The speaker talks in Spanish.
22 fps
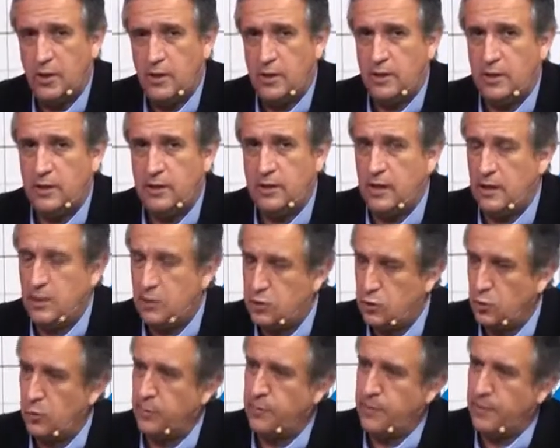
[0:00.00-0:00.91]
y el
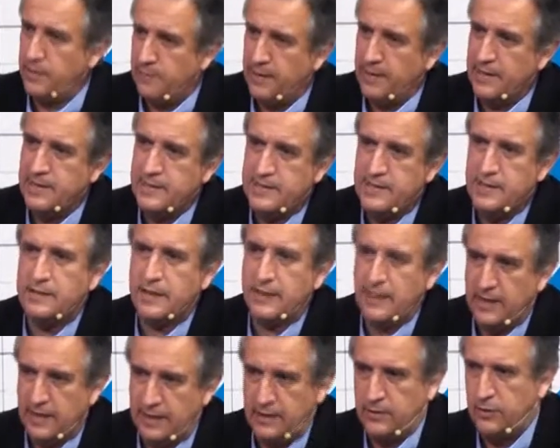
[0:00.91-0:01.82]
Surbac parece
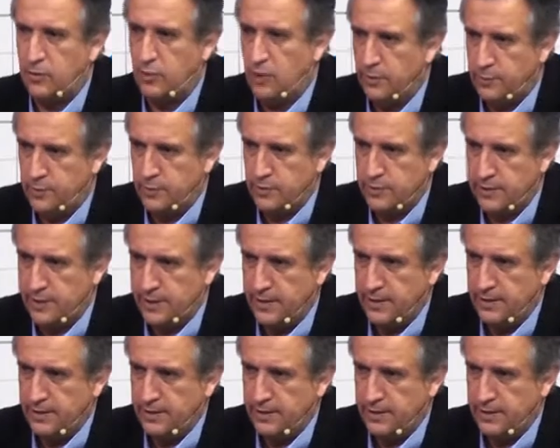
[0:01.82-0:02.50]
estar ganando la pulseada.